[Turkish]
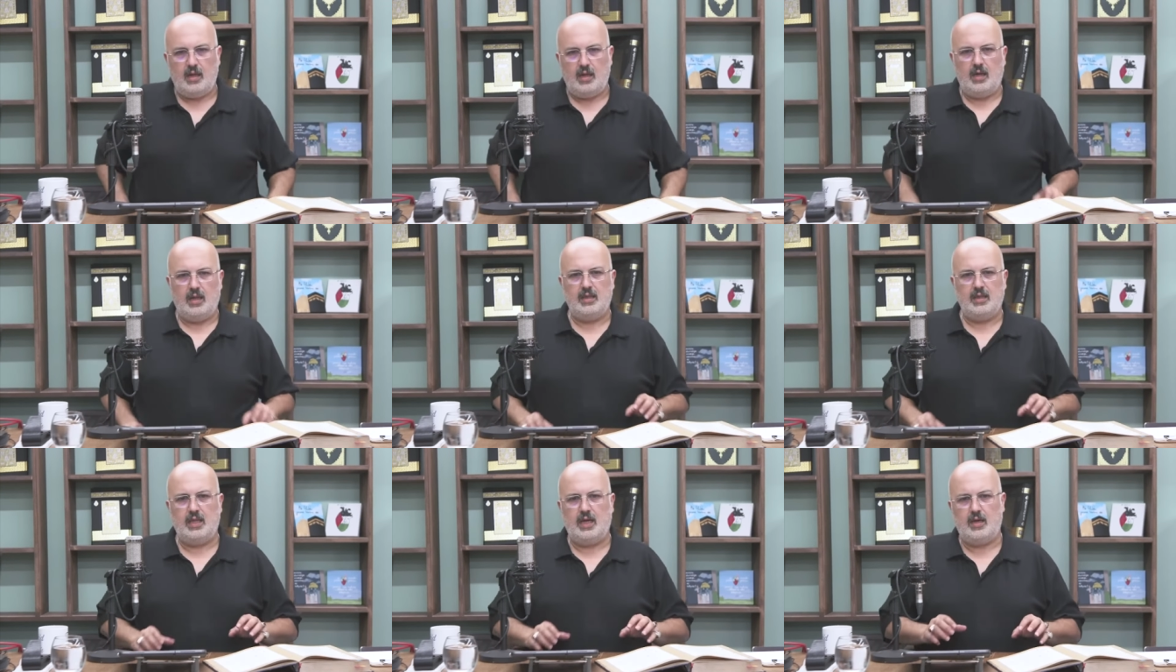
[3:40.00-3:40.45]

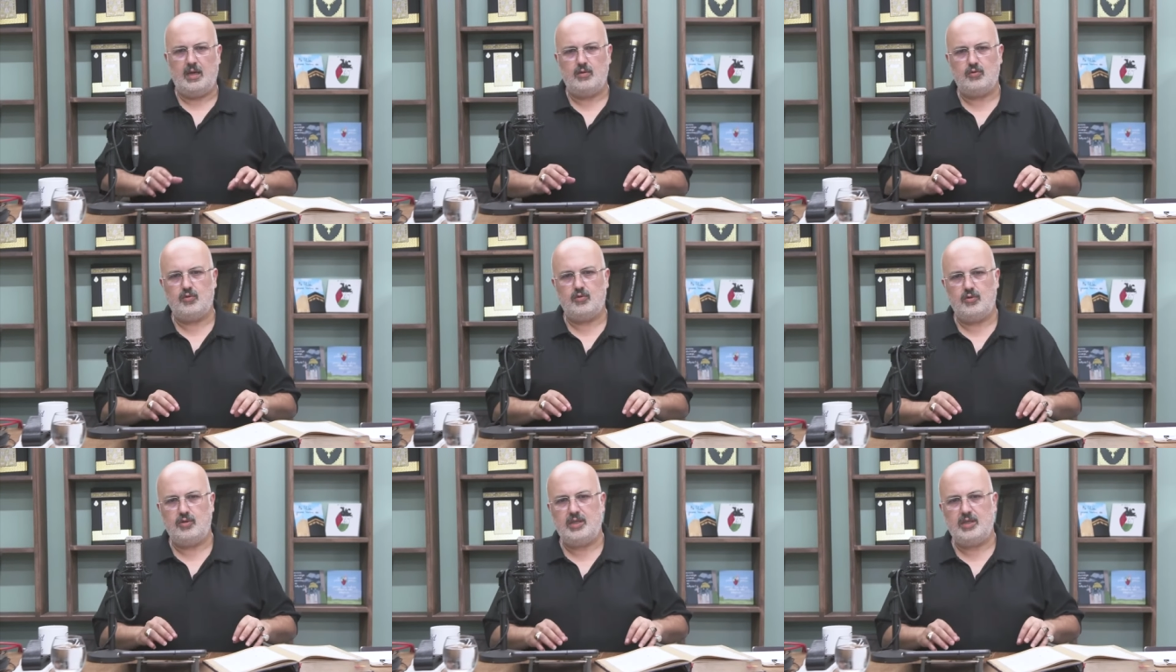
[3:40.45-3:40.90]

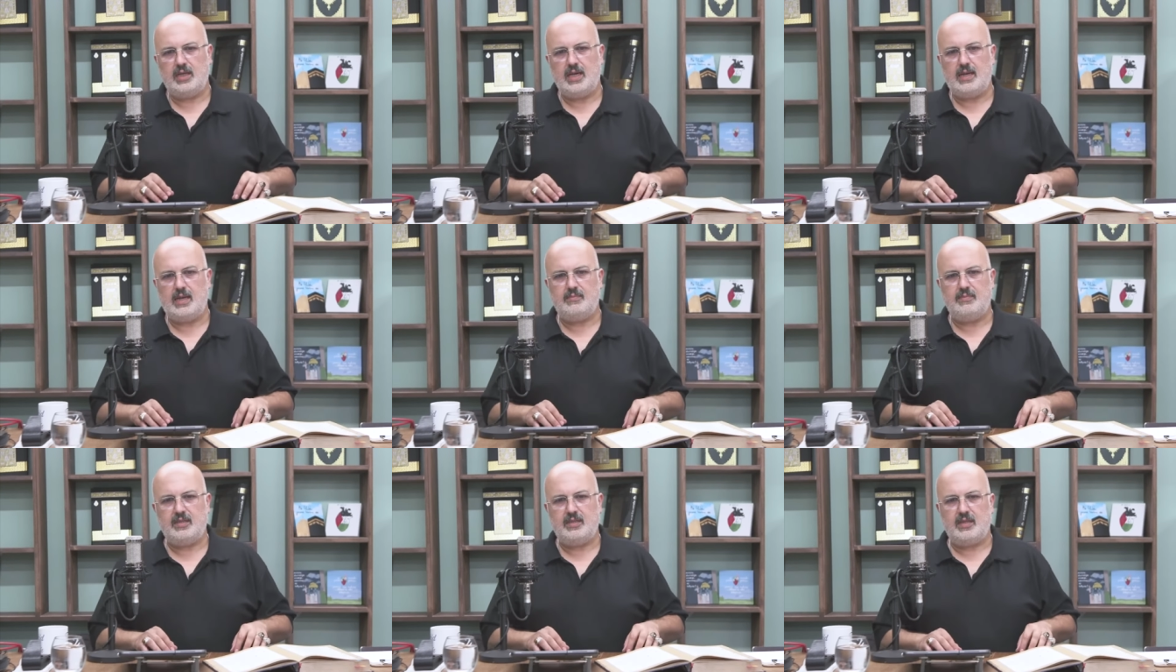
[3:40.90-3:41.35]
Allah
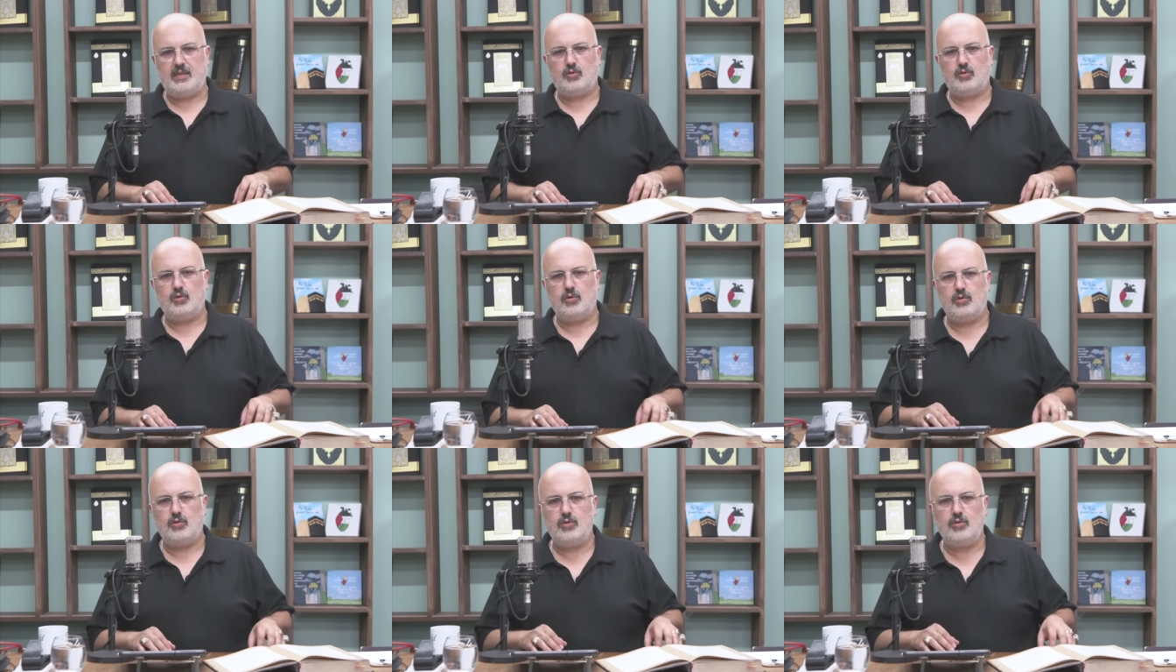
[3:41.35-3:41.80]
Zülcelal bize
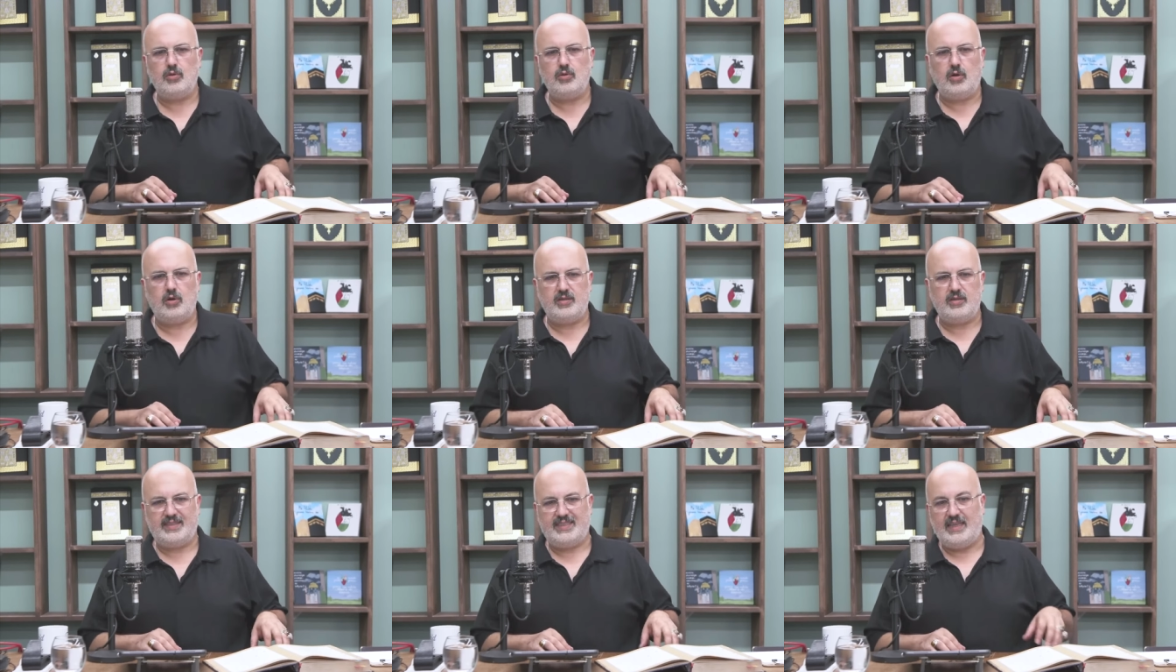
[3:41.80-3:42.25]

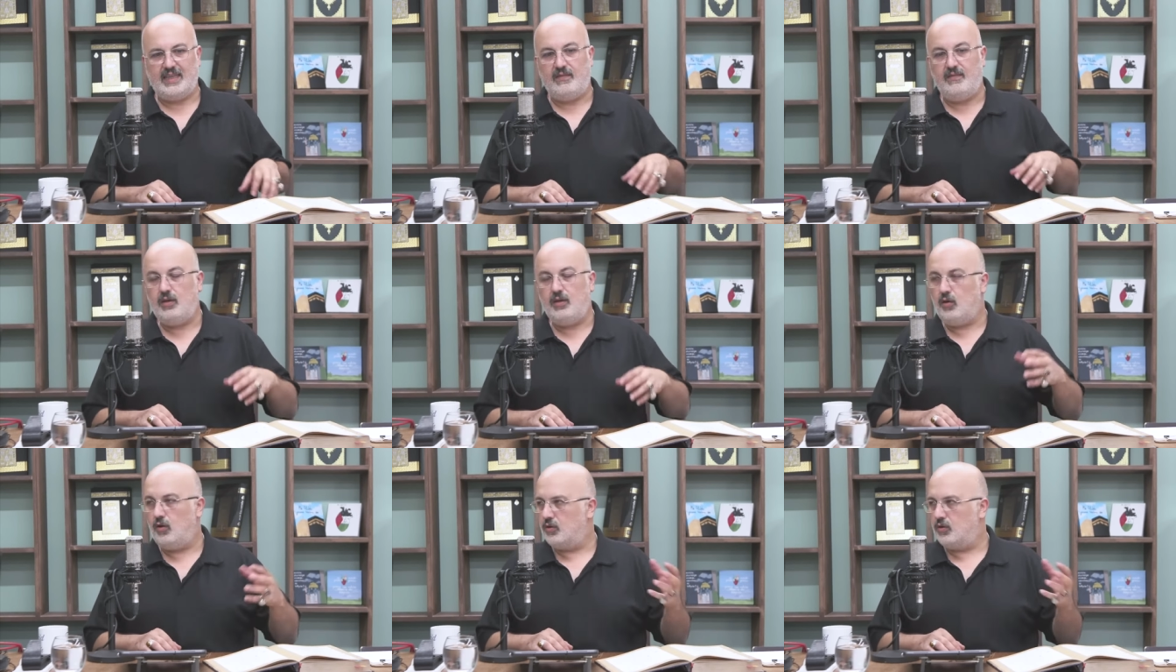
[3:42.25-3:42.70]
soruyor,
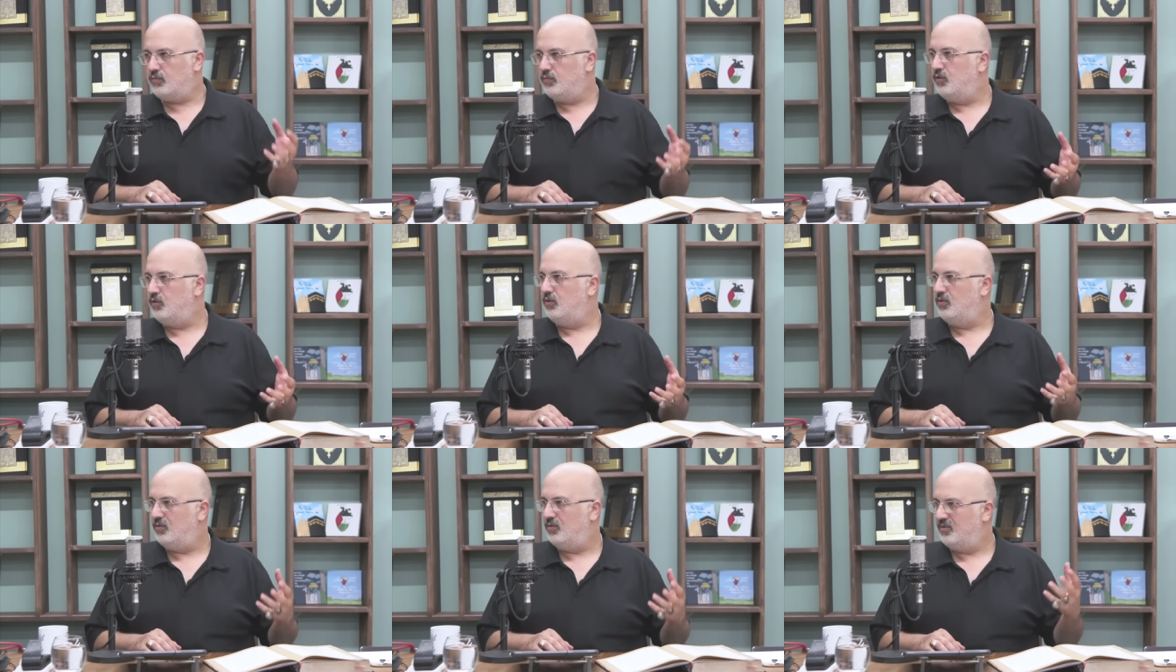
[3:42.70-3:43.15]
seviyor
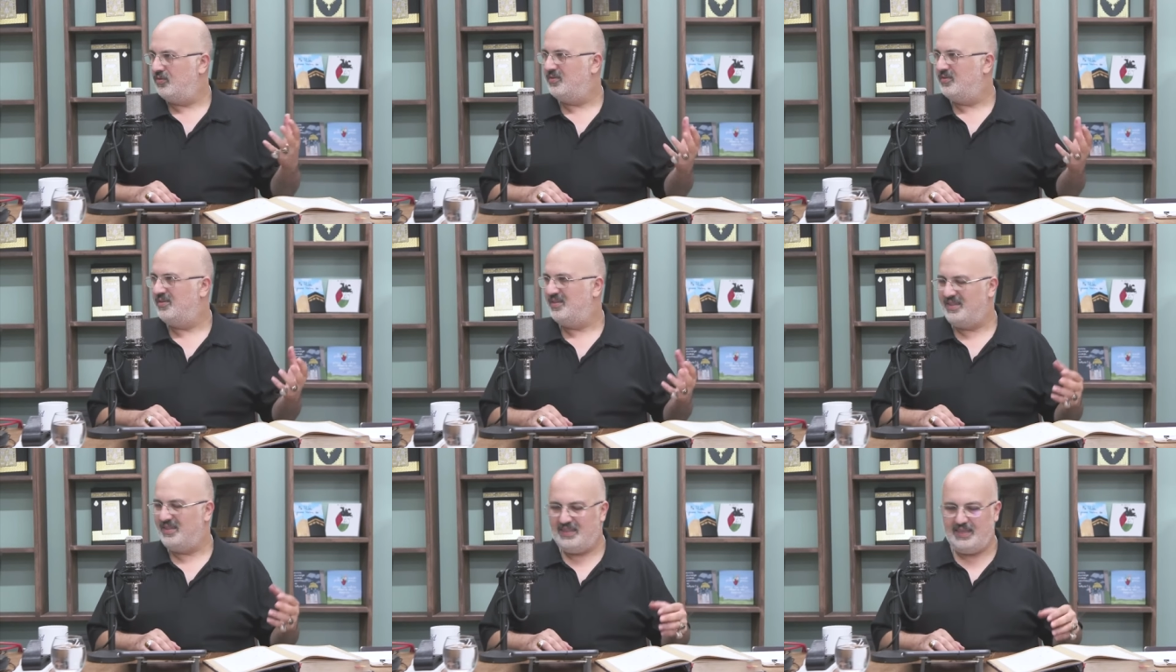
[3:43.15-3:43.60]
mu
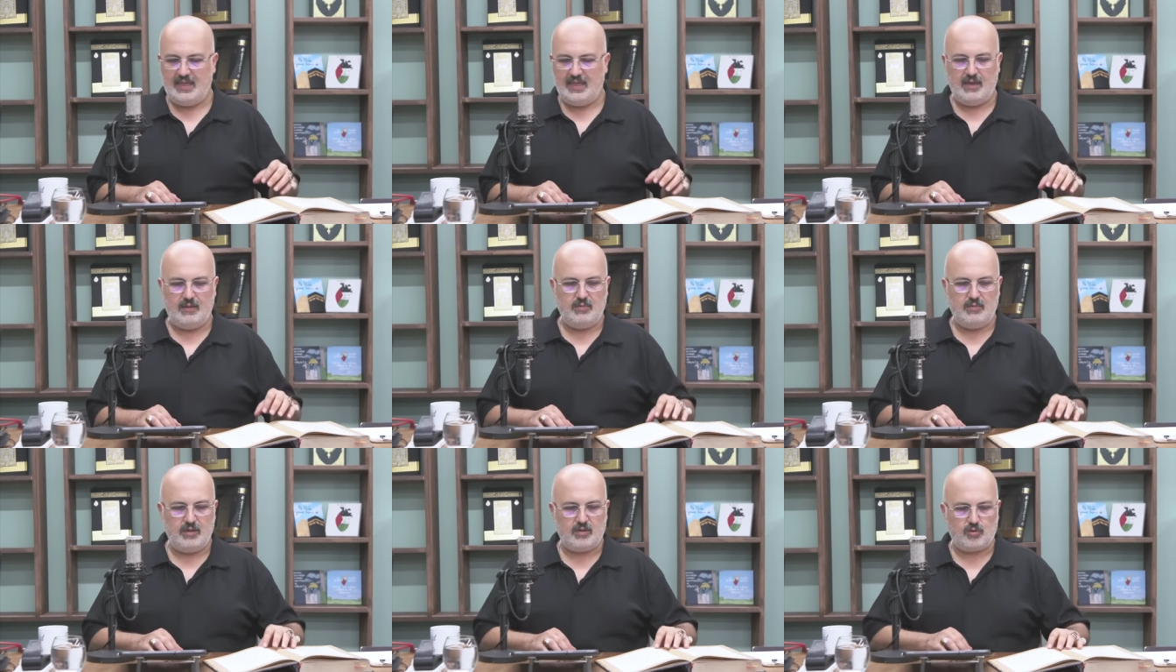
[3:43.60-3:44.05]

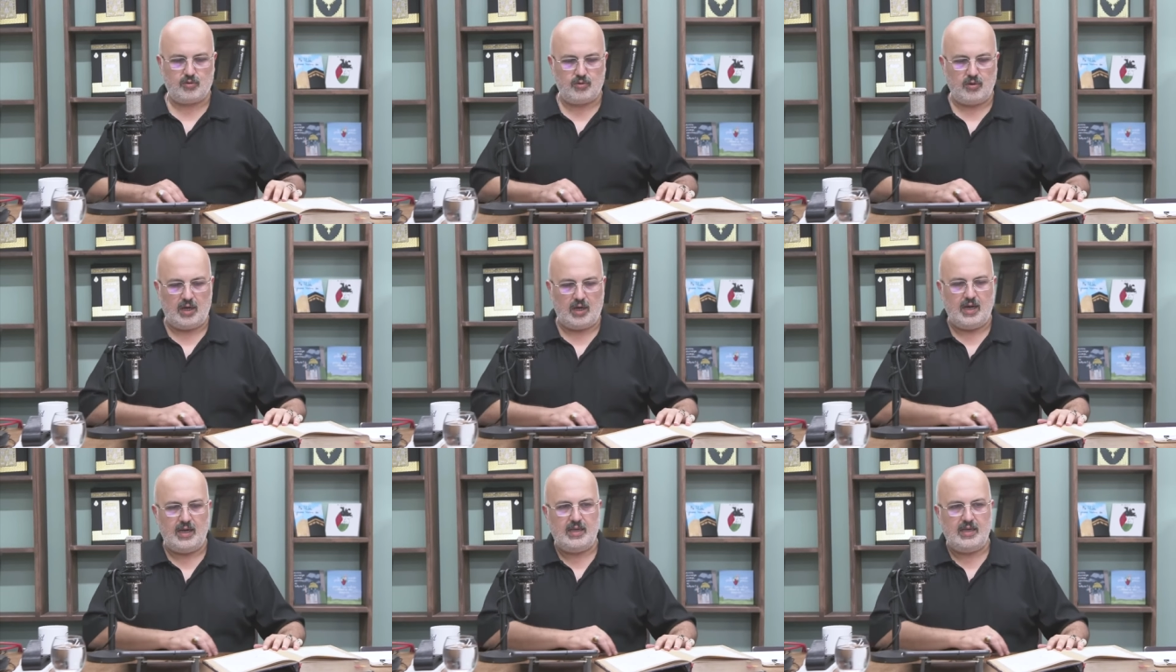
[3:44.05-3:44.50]
diye bir
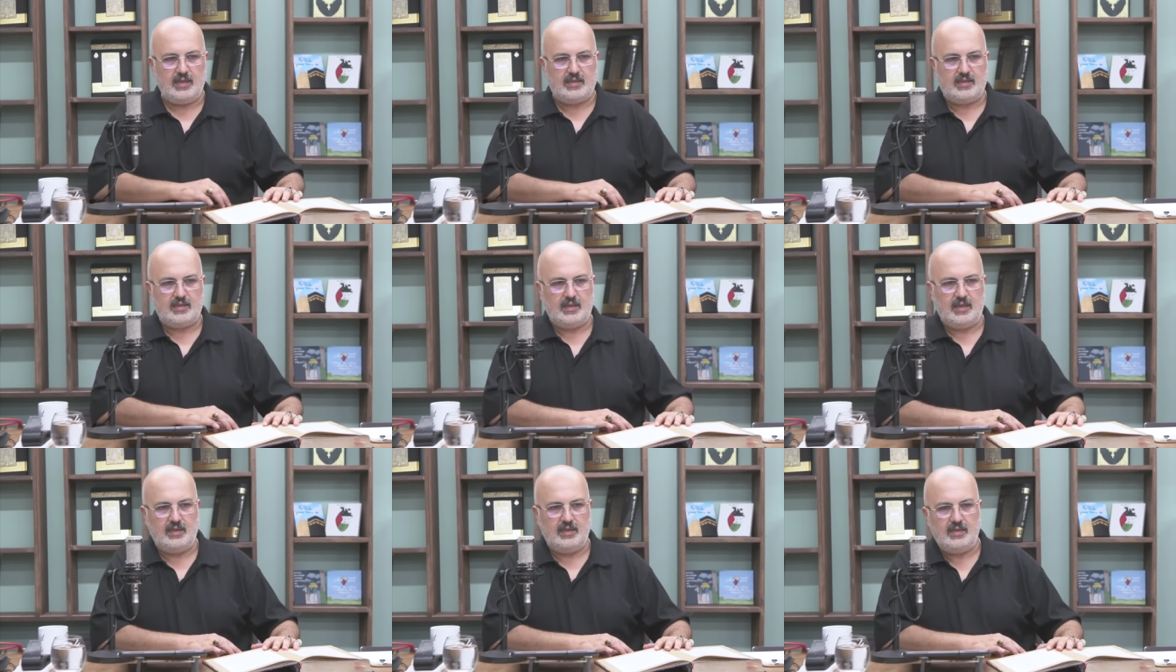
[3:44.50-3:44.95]
sual
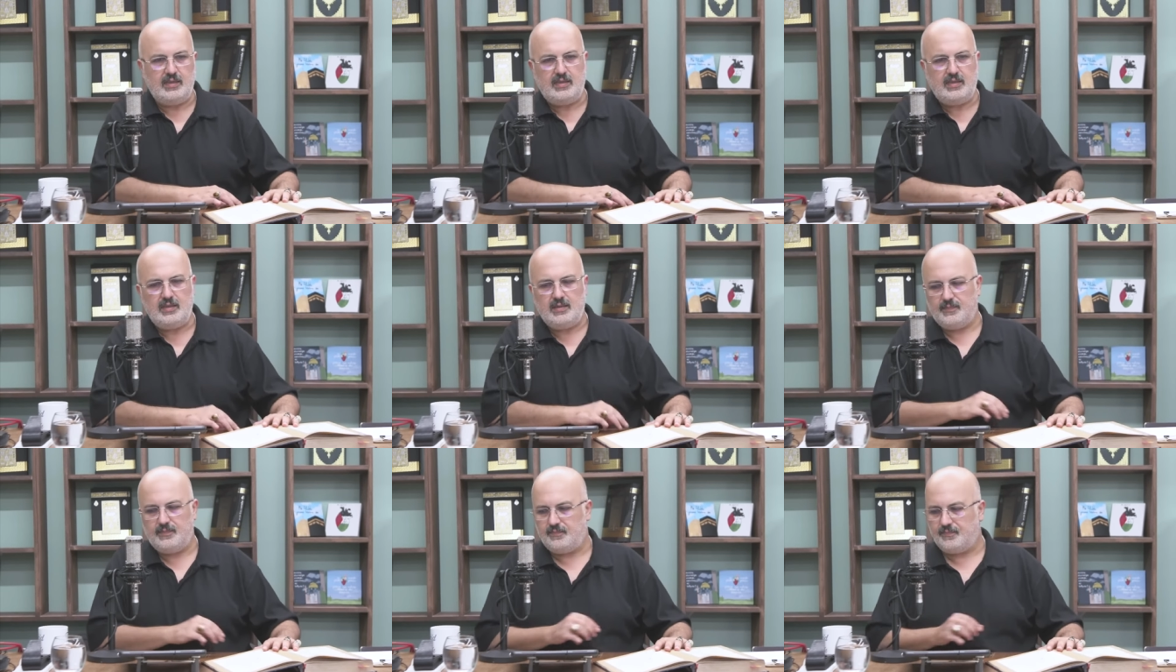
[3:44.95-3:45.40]

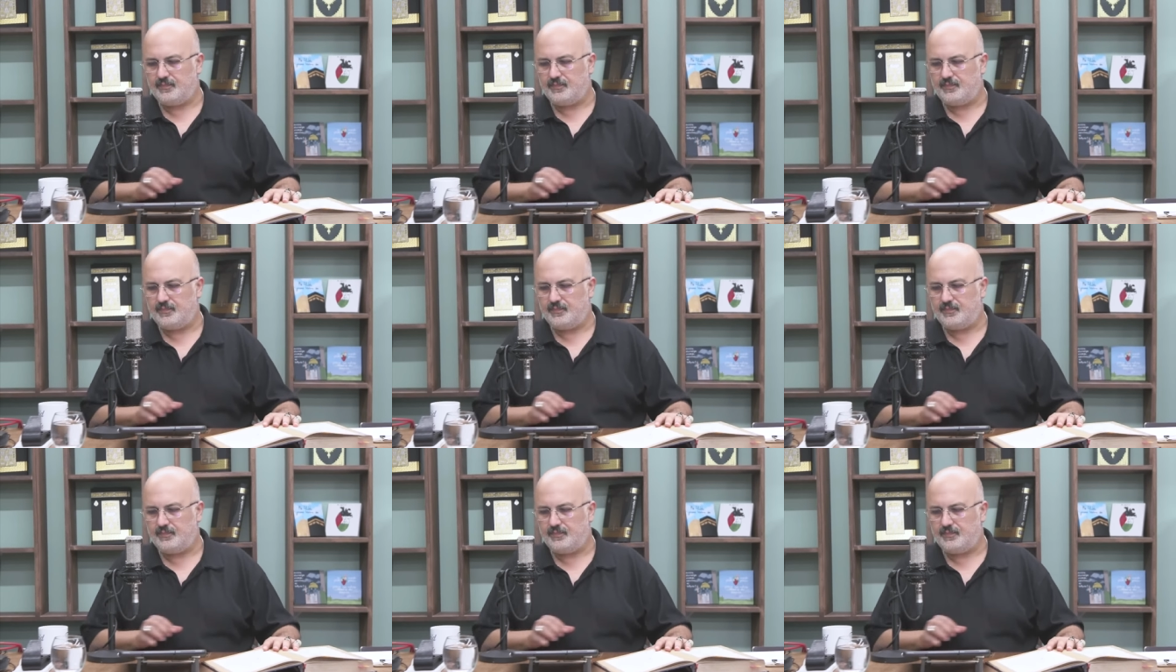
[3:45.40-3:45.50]
etseniz